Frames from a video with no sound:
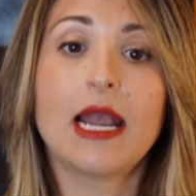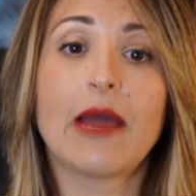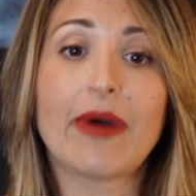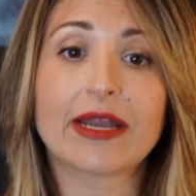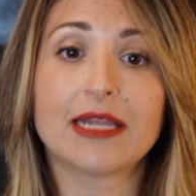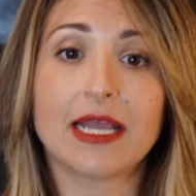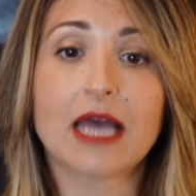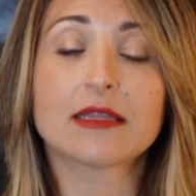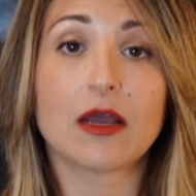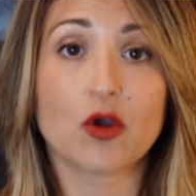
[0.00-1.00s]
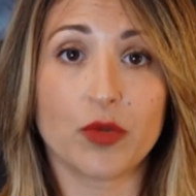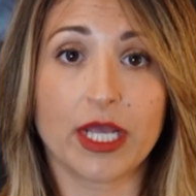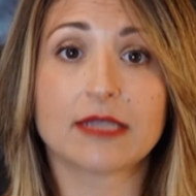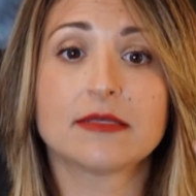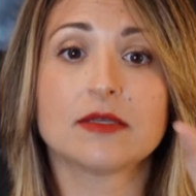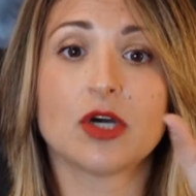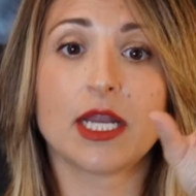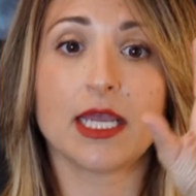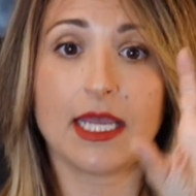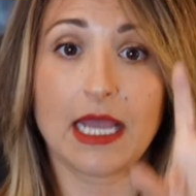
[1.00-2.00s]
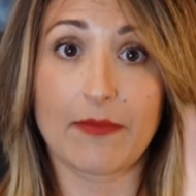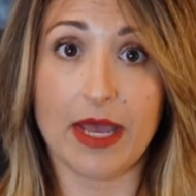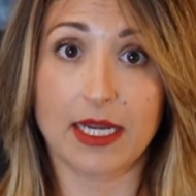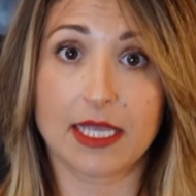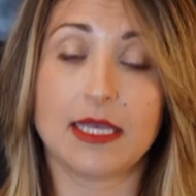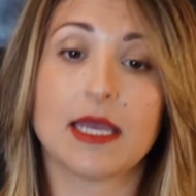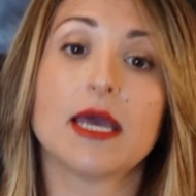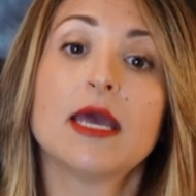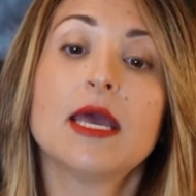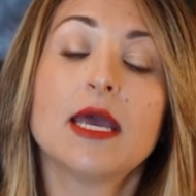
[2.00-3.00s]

la parte legata alla comunicazione e al marketing.